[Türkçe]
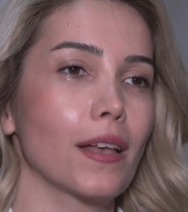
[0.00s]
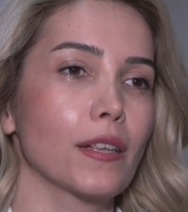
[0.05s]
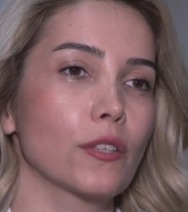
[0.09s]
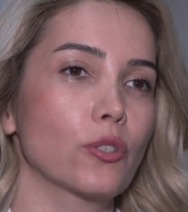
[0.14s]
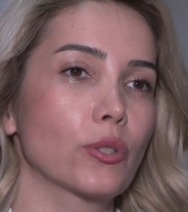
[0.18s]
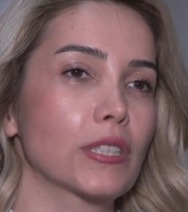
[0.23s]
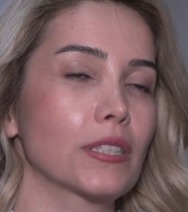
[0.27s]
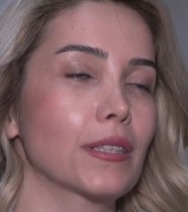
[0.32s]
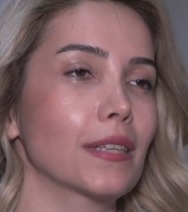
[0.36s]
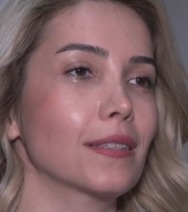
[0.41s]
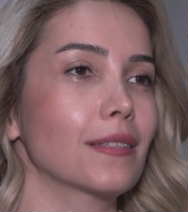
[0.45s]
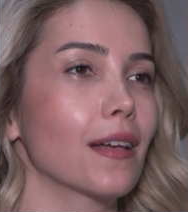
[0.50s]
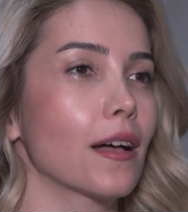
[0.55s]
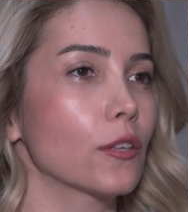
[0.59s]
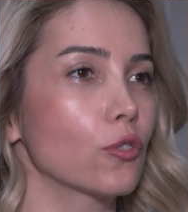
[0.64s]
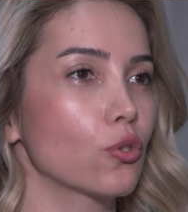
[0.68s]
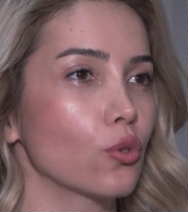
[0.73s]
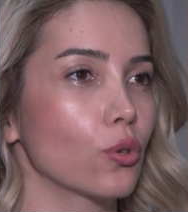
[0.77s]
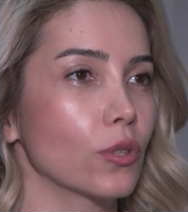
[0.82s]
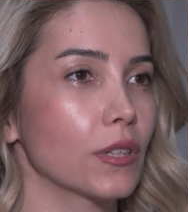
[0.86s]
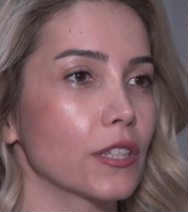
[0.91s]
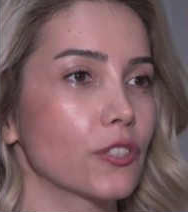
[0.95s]
En sık işte
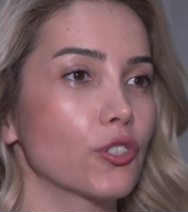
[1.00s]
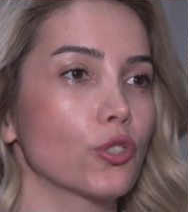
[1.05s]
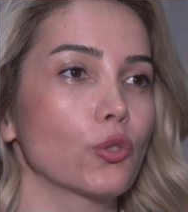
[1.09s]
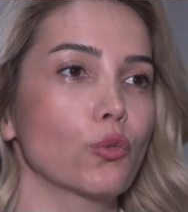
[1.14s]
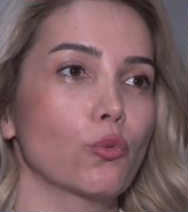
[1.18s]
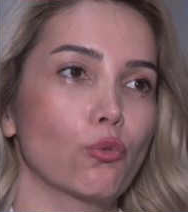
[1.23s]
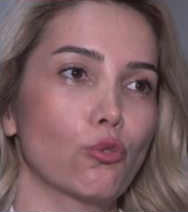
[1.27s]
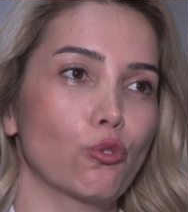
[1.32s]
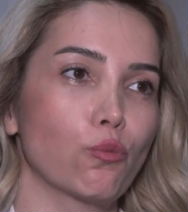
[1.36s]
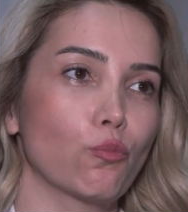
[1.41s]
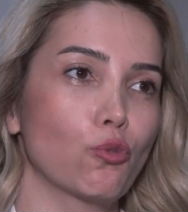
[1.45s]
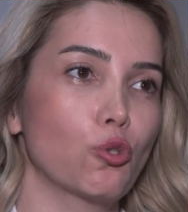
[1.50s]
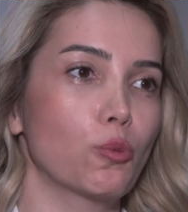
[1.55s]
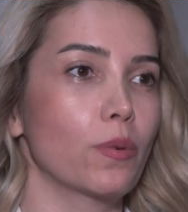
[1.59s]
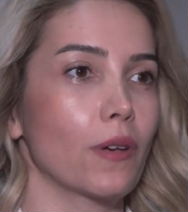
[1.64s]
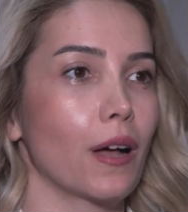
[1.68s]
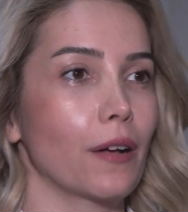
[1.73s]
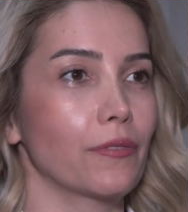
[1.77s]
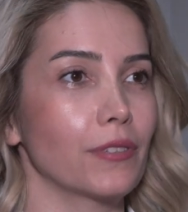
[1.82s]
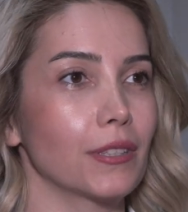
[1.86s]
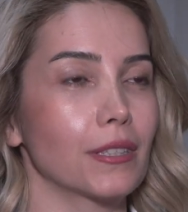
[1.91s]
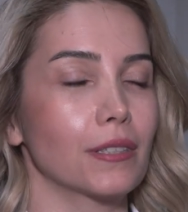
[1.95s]
tansiyon ilacını unutmuş
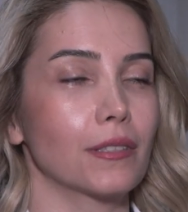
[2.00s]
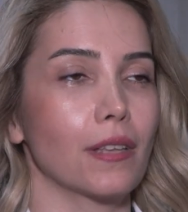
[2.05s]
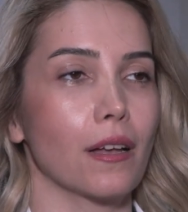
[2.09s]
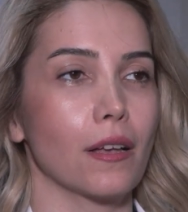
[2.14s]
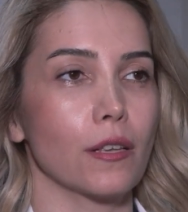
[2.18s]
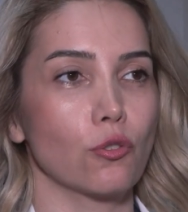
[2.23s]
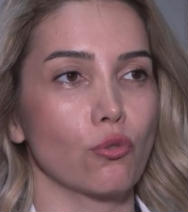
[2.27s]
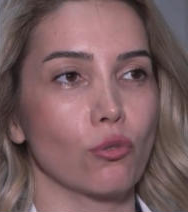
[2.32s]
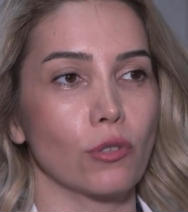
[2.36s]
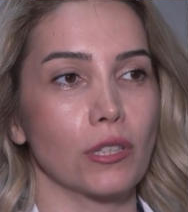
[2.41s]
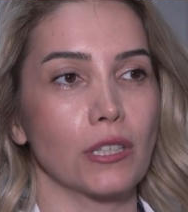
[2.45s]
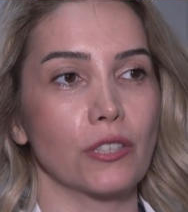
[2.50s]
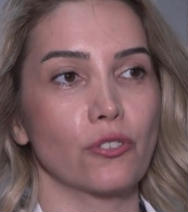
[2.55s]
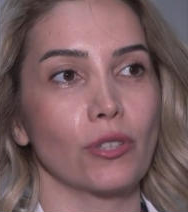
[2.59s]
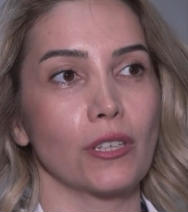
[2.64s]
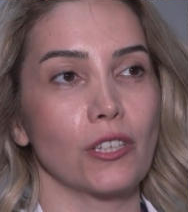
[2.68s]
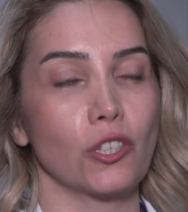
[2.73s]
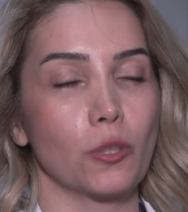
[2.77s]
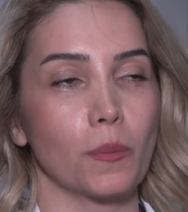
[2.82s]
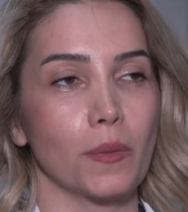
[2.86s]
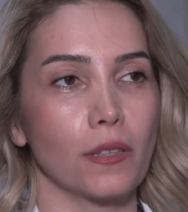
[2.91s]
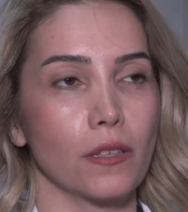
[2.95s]
bir haftadır tansiyon
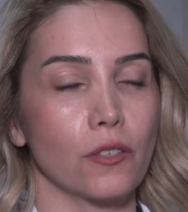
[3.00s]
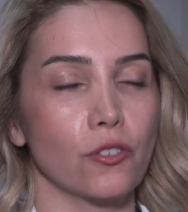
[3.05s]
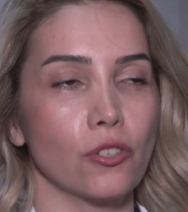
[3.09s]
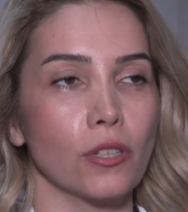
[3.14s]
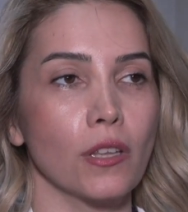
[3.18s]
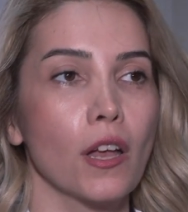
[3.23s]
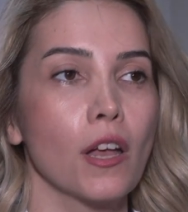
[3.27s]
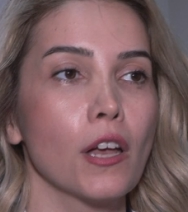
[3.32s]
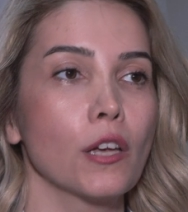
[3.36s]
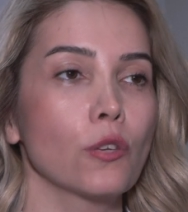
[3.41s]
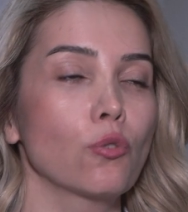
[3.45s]
ilacını içmediği için